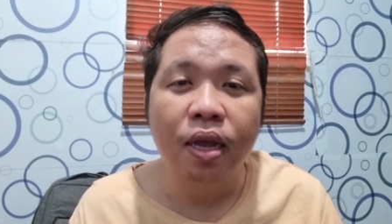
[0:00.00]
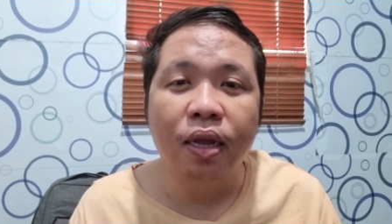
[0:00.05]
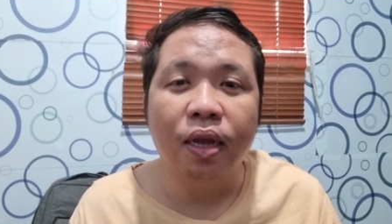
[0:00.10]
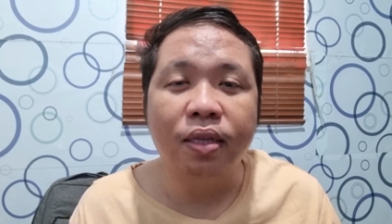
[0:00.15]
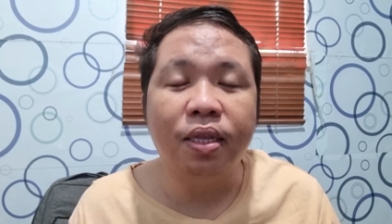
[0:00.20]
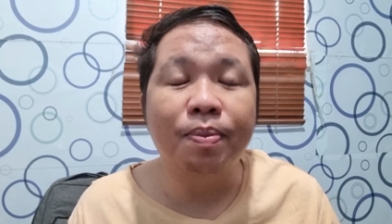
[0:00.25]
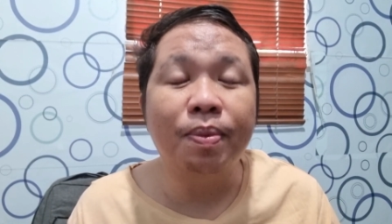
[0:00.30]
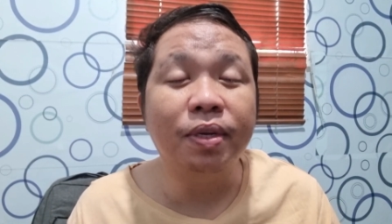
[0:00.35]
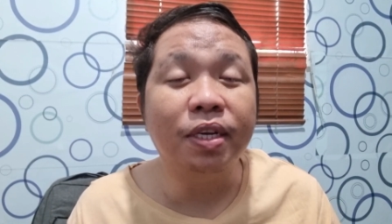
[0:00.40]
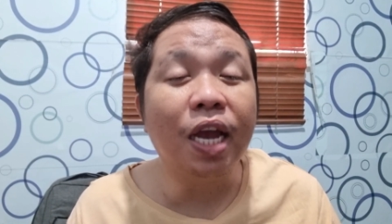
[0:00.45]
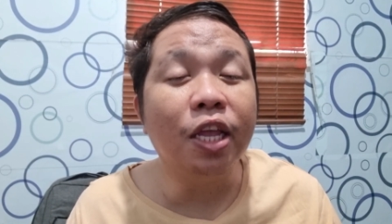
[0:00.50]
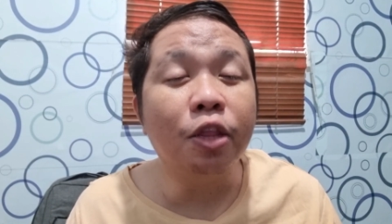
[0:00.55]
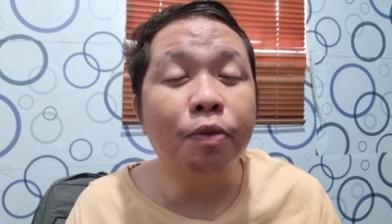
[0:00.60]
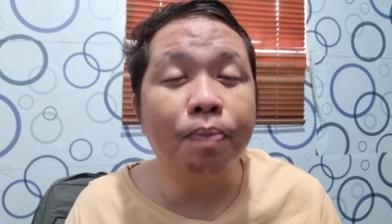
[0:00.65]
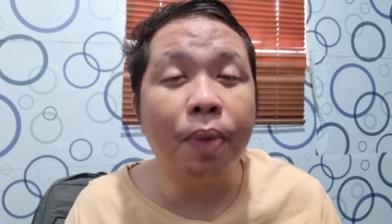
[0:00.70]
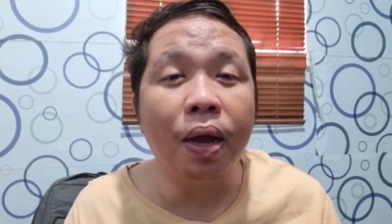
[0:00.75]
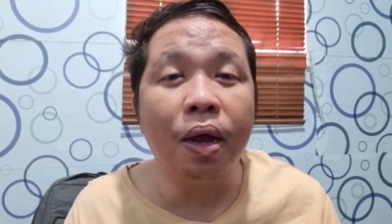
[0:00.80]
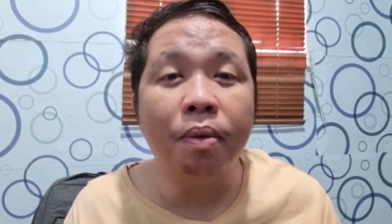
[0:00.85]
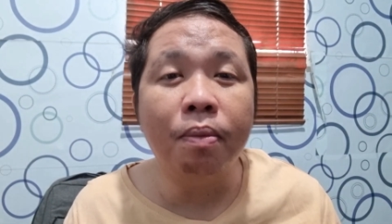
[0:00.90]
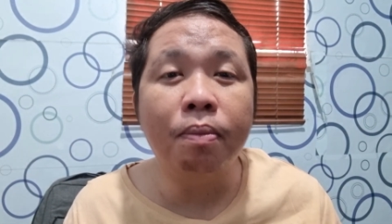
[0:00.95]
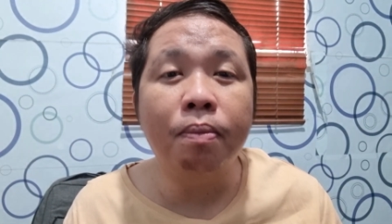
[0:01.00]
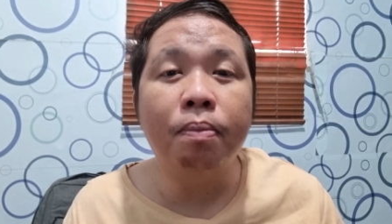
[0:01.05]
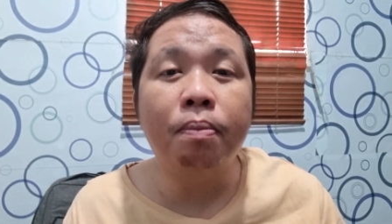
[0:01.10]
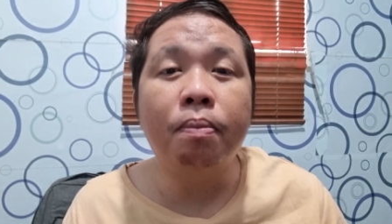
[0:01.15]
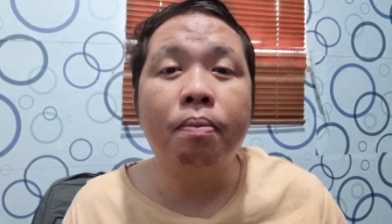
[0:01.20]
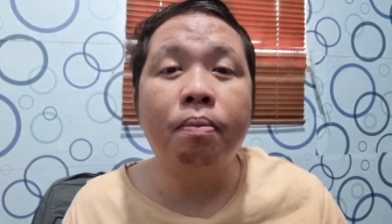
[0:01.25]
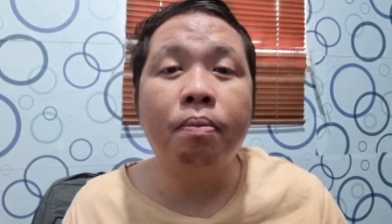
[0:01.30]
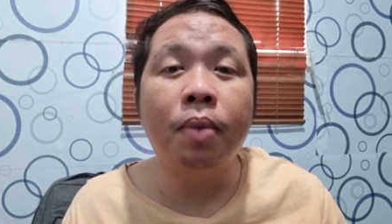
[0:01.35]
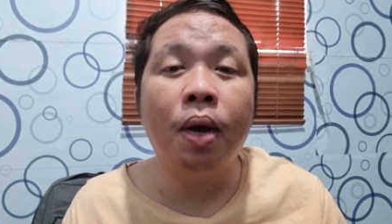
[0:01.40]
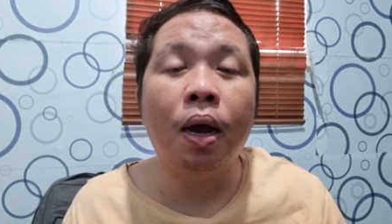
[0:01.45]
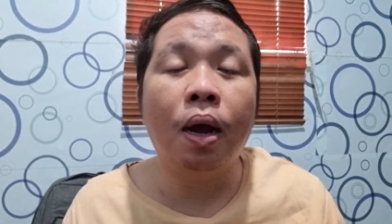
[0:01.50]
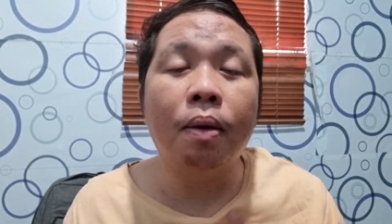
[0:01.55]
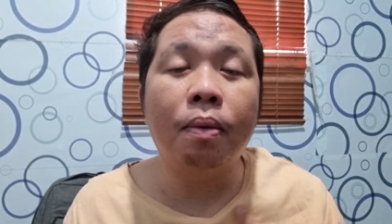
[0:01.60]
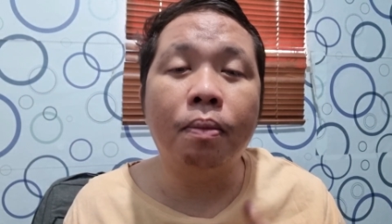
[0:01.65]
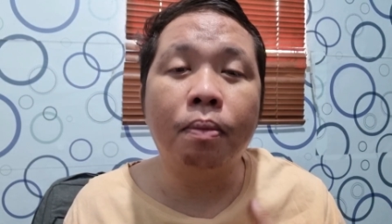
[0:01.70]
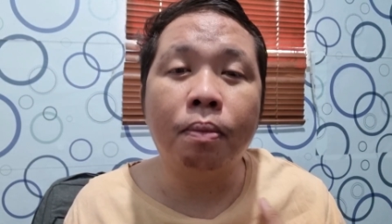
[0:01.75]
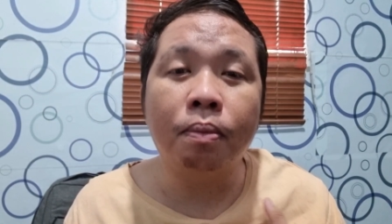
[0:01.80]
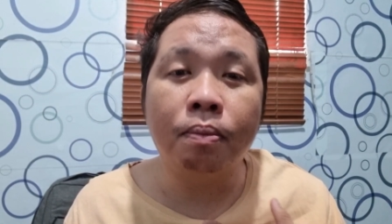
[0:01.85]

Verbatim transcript: kasi masyado pang ma